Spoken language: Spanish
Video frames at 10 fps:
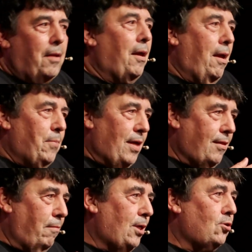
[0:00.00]
empieza
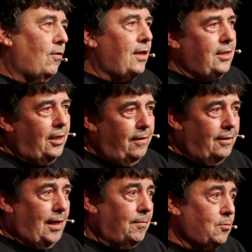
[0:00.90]
a haber toda serie de
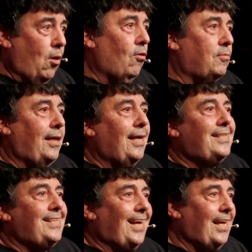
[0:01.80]
tramas, tienen
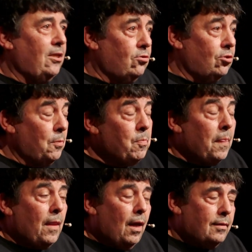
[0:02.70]
secretos,
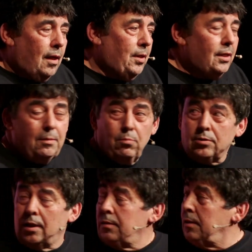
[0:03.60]
también es
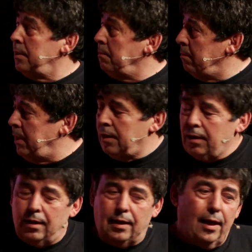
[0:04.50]
importante ver
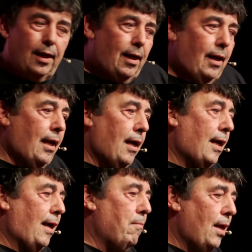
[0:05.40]
que la
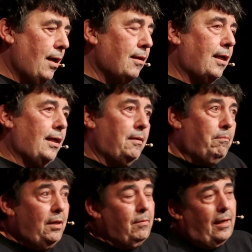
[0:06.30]
gemela que
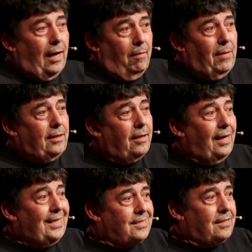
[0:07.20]
vive en Alemania
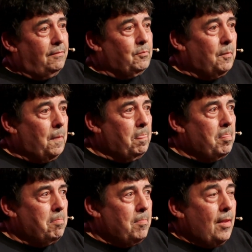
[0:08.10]
del Este
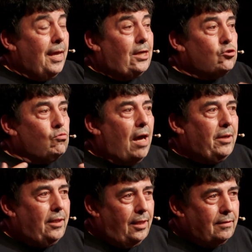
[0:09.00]
es una
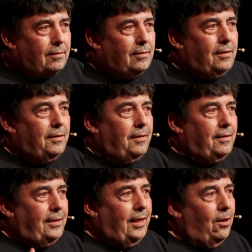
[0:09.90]
vedette
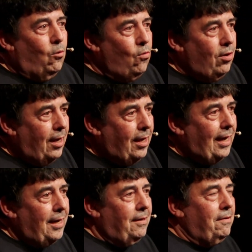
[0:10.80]
de un
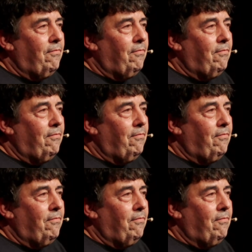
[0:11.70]
gran